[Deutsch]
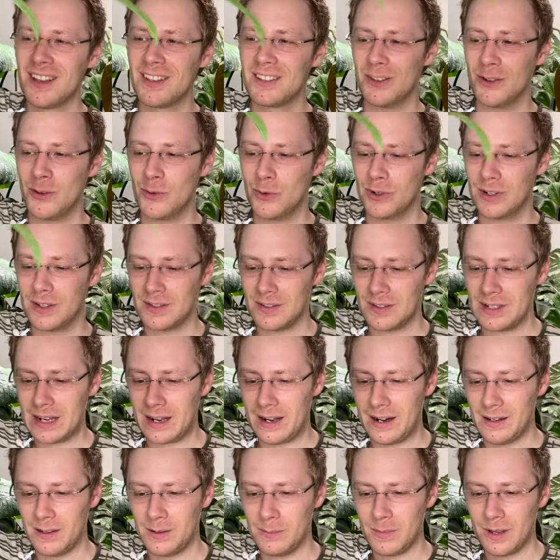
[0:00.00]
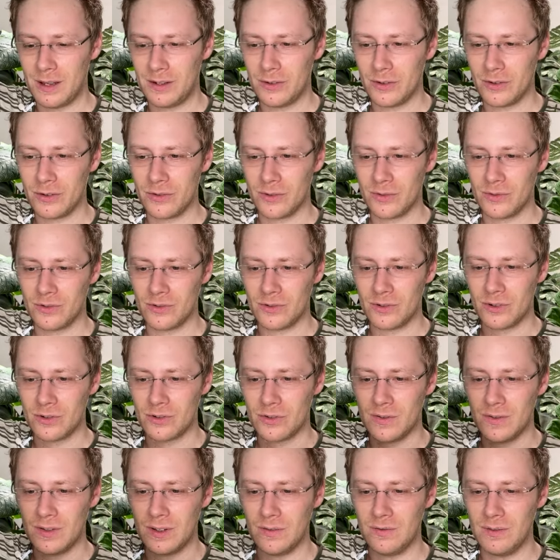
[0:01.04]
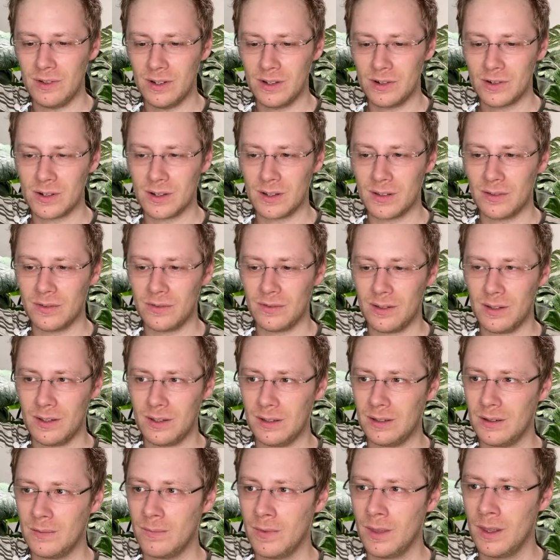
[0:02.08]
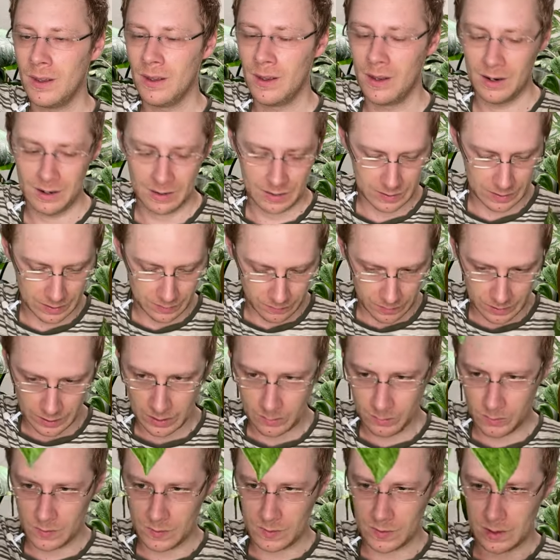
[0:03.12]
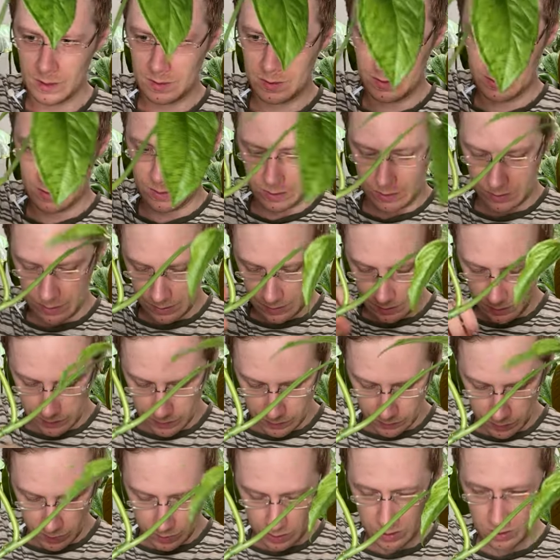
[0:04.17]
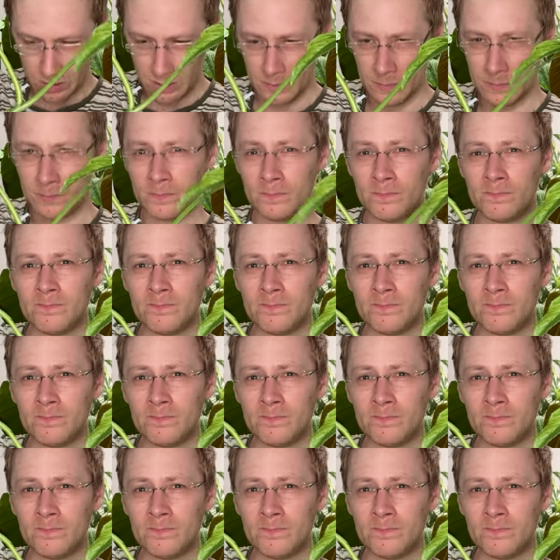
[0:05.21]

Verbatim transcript: Syngonien sind da allgemein doch, so, doch schon sehr widerstandsfähig. Das heißt, wir nehmen uns jetzt äh, unsere Schere